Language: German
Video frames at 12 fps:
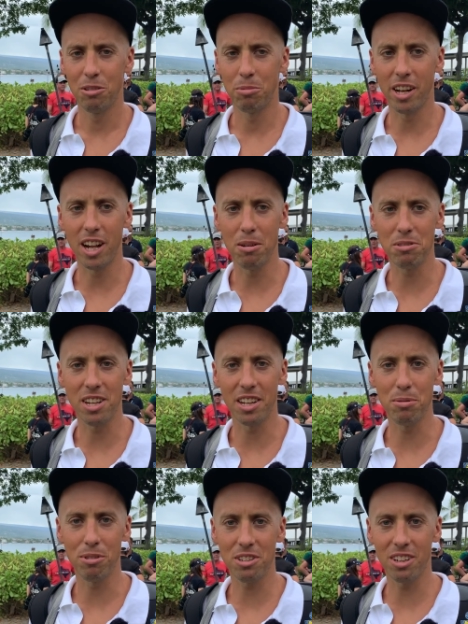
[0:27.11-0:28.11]
Mein Name ist
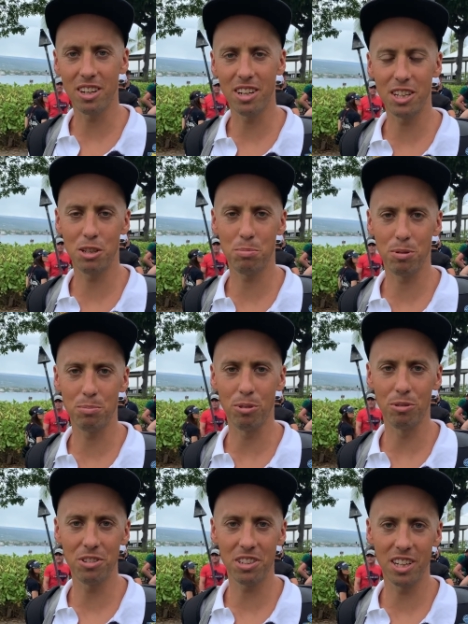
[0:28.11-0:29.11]
Andi Böcherer, ich bin
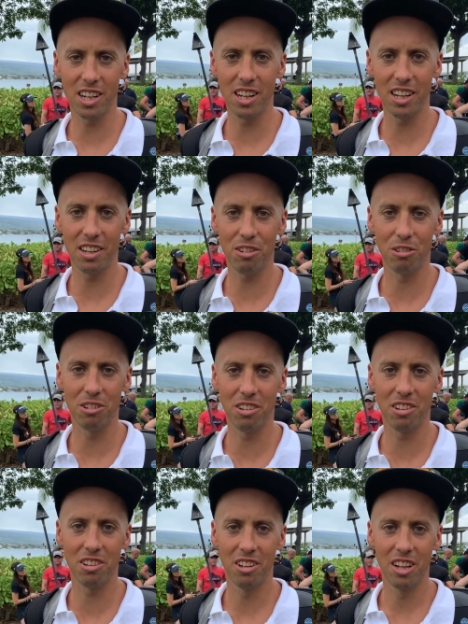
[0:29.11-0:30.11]
Profi-Triathlet
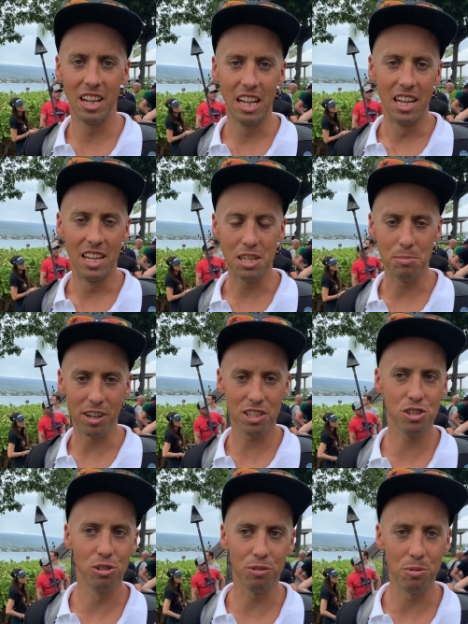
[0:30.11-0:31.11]
und ich mache
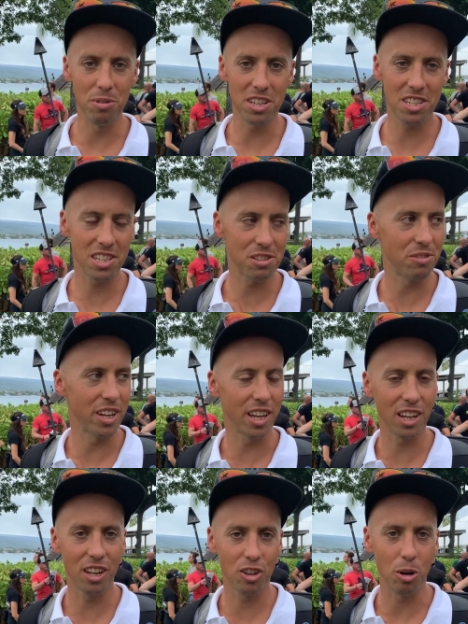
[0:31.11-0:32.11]
es nur für mich,
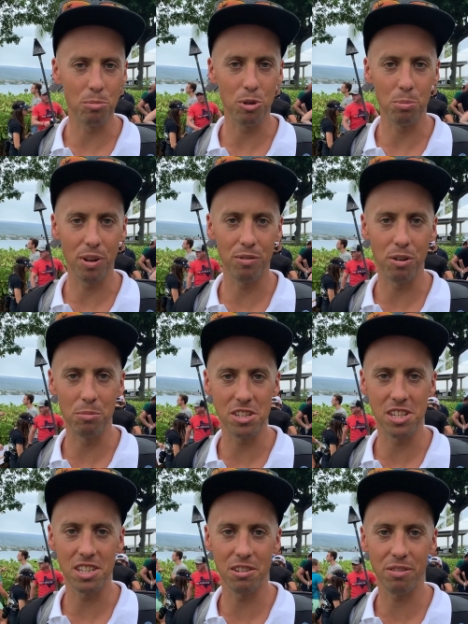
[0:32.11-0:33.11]
deswegen kommt Doping für
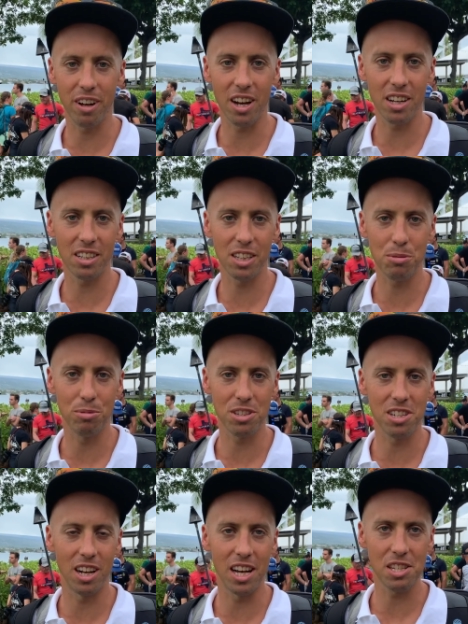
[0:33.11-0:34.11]
mich nicht in Frage. Ich
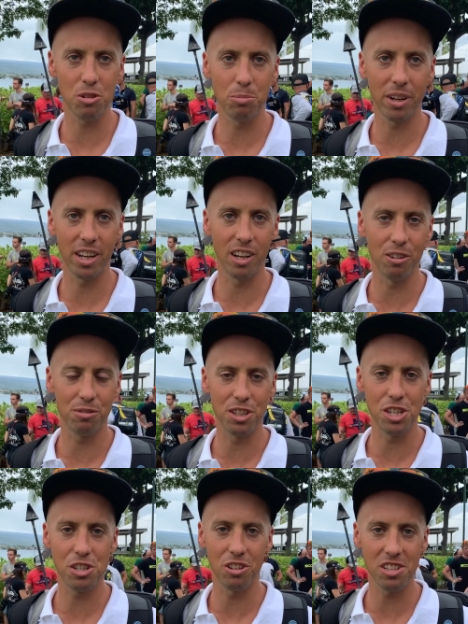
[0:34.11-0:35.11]
möchte eine Leistung bringen, auf
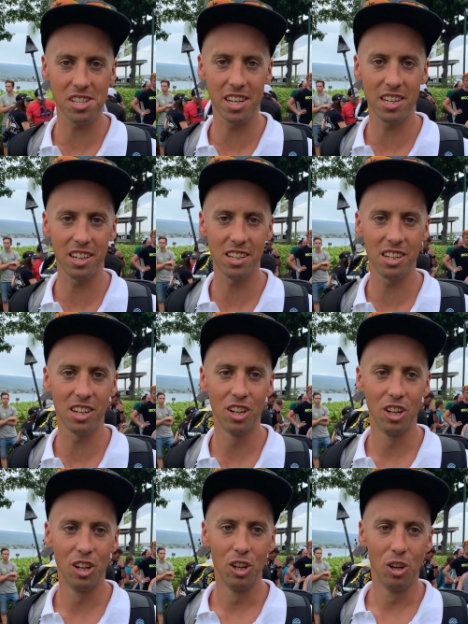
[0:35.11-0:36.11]
die ich stolz sein kann
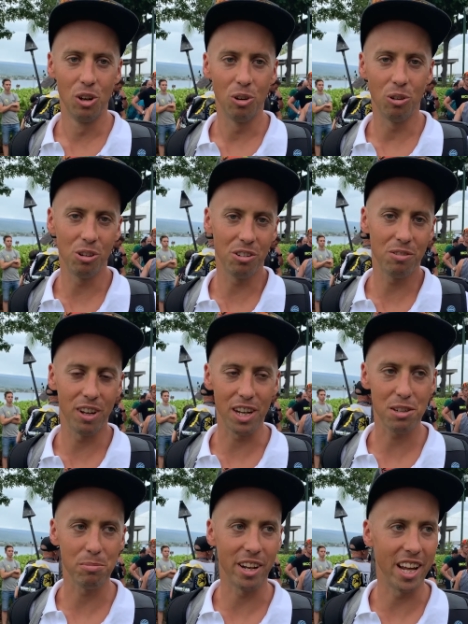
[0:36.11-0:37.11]
und
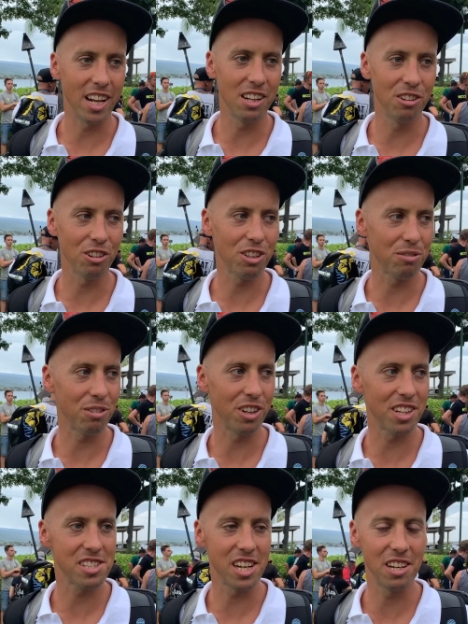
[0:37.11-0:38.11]
vielleicht meinen Enkel noch davon
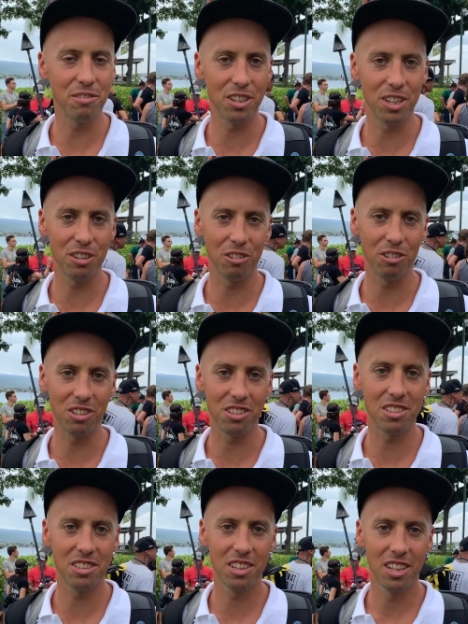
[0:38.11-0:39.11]
erzählen will und
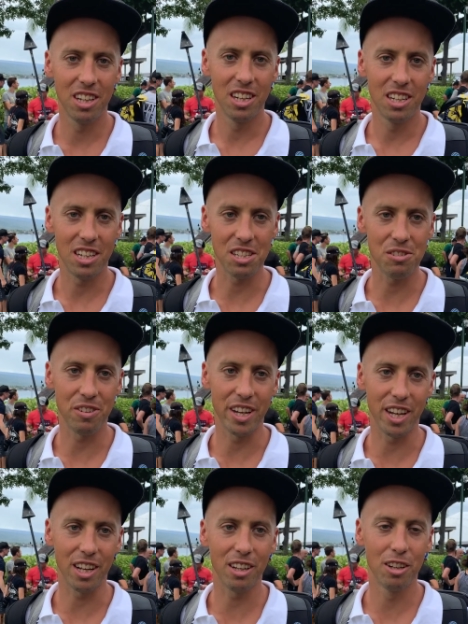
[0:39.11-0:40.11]

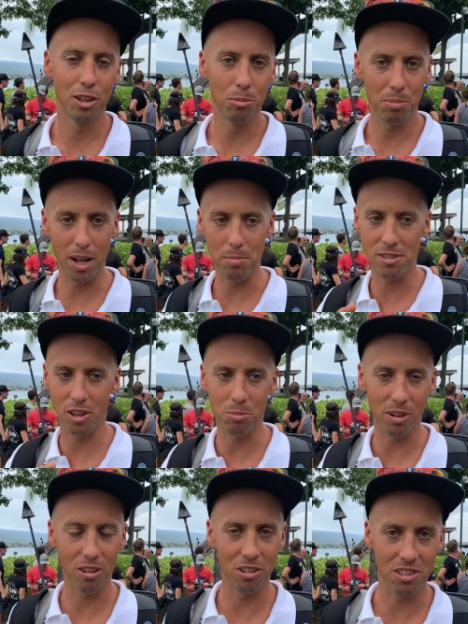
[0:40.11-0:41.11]
deswegen Bleibt
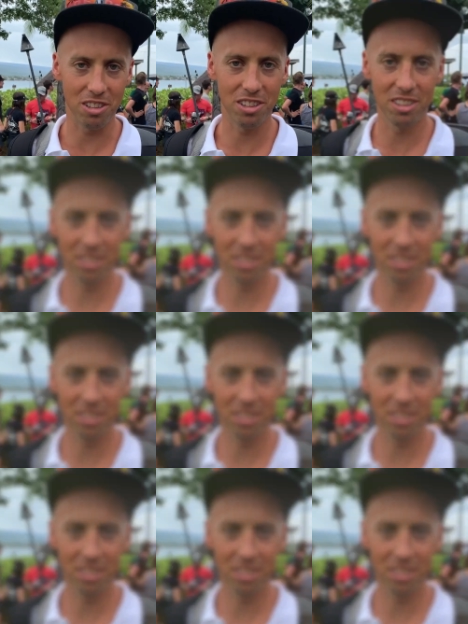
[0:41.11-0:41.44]
sauber, Leute.